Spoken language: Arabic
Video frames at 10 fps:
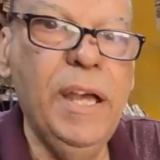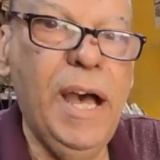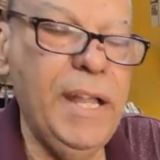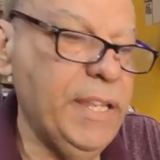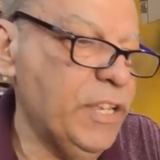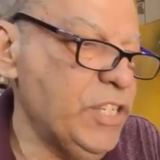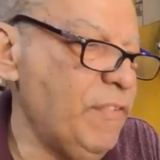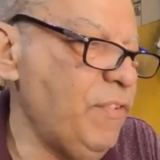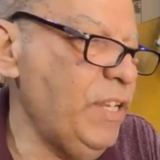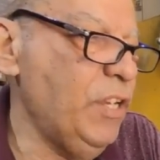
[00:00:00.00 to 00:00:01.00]
أنا
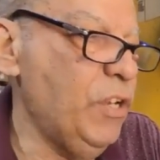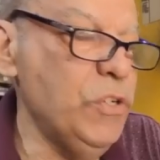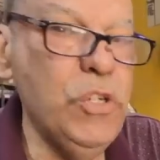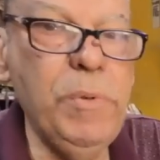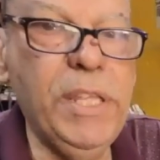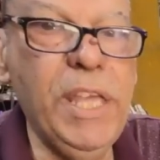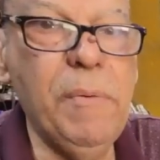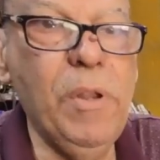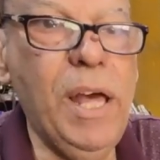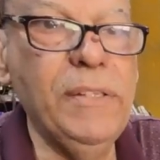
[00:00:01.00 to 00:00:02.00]
كشف لي عيوب
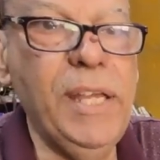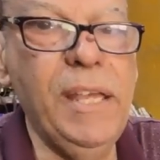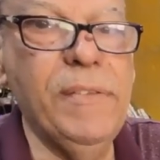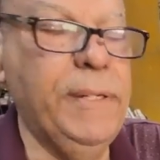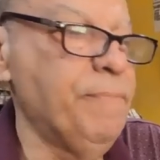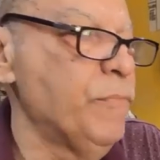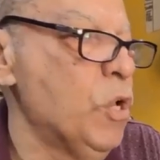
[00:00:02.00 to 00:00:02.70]
الكيبلات أيضا